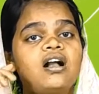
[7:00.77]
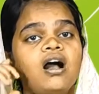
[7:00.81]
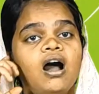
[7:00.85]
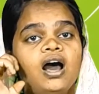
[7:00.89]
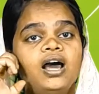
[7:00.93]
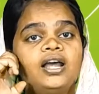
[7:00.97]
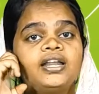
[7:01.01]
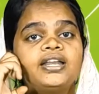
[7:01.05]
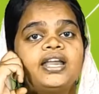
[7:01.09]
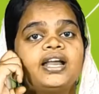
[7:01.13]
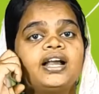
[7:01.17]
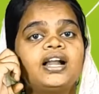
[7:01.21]

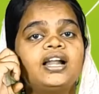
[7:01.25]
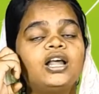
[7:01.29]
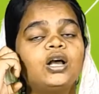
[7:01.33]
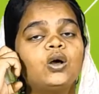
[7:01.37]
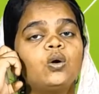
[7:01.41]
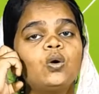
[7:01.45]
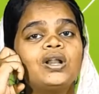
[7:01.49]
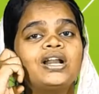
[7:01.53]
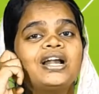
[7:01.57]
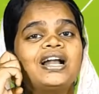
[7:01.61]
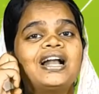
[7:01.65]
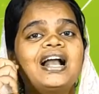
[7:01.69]

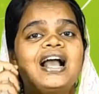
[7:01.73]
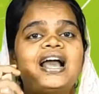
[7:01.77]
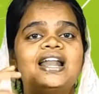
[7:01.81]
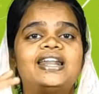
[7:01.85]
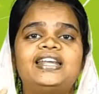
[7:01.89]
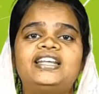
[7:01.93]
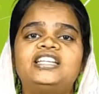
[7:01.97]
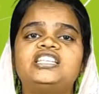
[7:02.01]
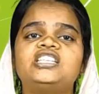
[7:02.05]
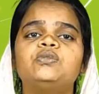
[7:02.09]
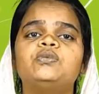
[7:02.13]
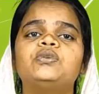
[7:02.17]
காரியங்களுக்கு ஒரு
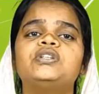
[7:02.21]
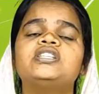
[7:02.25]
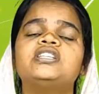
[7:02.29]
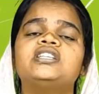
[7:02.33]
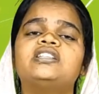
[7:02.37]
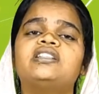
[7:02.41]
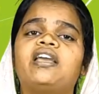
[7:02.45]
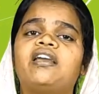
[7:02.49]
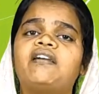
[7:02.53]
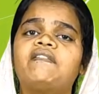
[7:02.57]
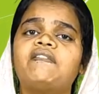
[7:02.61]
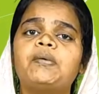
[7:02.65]
கனெக்டிவிட்டி
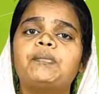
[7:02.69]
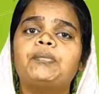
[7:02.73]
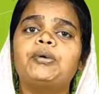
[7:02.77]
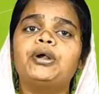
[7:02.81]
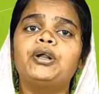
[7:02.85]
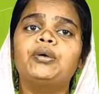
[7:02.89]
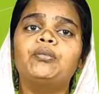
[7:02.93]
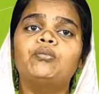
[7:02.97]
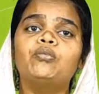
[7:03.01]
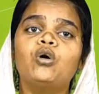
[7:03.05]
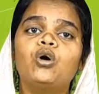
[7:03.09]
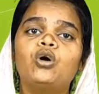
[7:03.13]

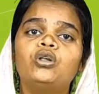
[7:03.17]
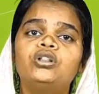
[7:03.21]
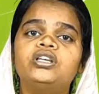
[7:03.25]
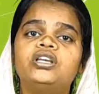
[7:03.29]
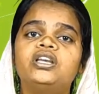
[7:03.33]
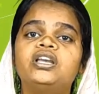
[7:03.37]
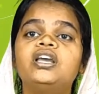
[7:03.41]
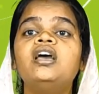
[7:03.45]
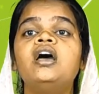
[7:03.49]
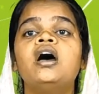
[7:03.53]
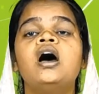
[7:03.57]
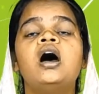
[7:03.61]
தேவைப்படும்
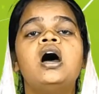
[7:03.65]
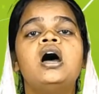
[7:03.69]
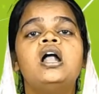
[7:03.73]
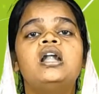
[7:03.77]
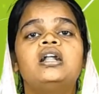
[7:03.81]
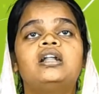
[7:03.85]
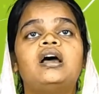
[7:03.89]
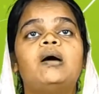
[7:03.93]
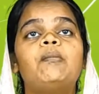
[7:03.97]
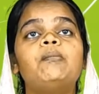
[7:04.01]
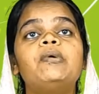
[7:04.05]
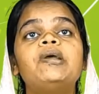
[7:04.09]
போது
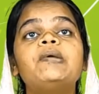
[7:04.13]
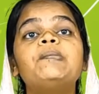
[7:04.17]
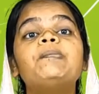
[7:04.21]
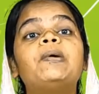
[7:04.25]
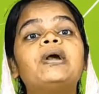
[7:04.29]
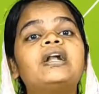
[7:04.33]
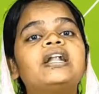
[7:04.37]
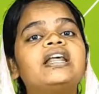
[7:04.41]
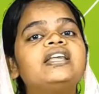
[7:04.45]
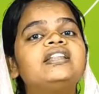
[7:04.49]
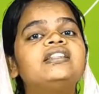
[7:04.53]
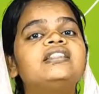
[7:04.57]
நம்மை
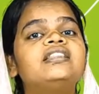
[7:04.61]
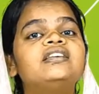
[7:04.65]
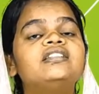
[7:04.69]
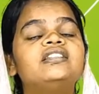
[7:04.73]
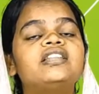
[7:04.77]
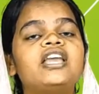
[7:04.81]
படைத்த